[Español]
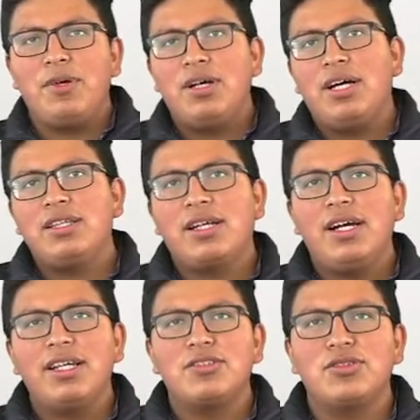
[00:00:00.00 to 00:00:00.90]

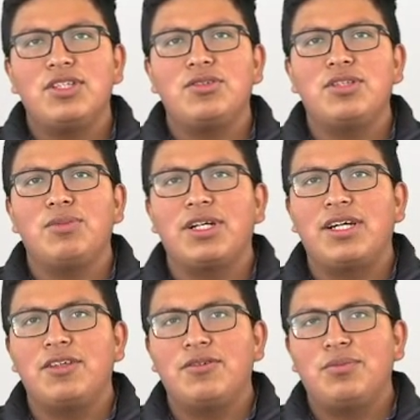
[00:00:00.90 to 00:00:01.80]
atacar esos nichos de
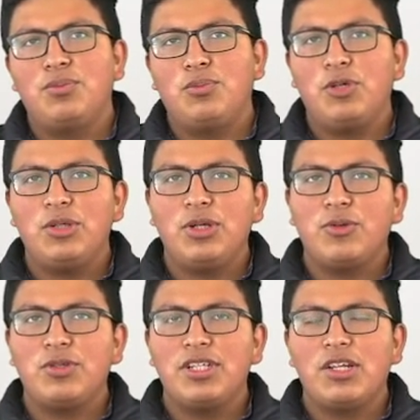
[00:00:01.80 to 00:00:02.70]
mercado. Puedo
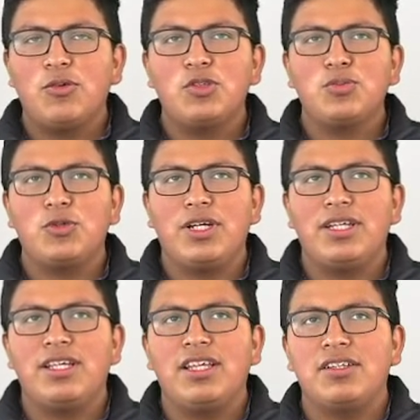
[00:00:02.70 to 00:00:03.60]
encontrar dos
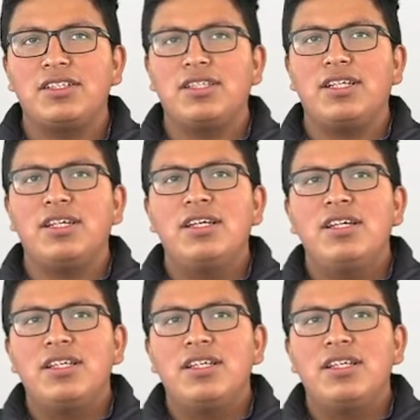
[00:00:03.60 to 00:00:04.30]
modalidades de,